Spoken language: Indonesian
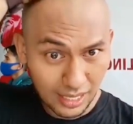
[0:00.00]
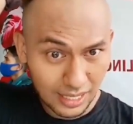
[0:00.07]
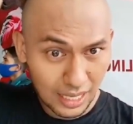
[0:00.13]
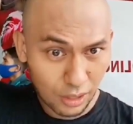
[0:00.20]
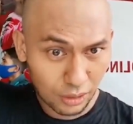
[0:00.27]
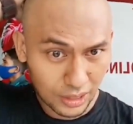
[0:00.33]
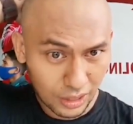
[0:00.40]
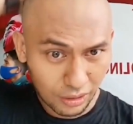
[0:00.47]
dengan
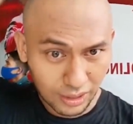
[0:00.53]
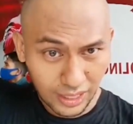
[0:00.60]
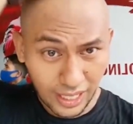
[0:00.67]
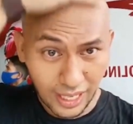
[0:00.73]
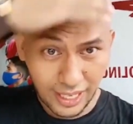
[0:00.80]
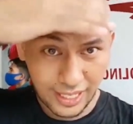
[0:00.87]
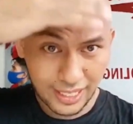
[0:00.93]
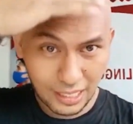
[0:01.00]
hukum
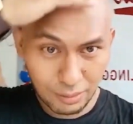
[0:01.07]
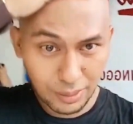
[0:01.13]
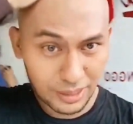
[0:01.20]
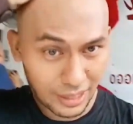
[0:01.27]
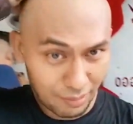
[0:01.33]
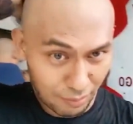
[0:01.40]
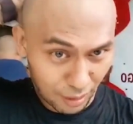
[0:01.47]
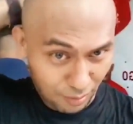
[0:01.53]
sebagai wujud
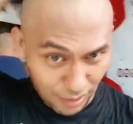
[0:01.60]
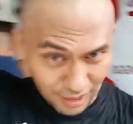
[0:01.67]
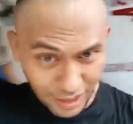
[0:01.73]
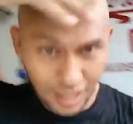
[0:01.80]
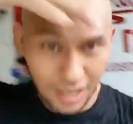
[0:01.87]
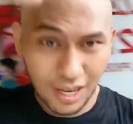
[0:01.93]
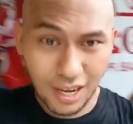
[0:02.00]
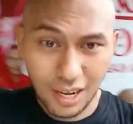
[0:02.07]
rasa
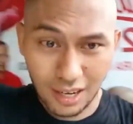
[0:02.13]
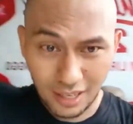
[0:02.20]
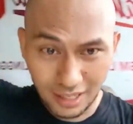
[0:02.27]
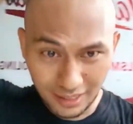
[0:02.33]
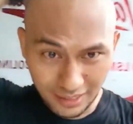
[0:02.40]
syukur dengan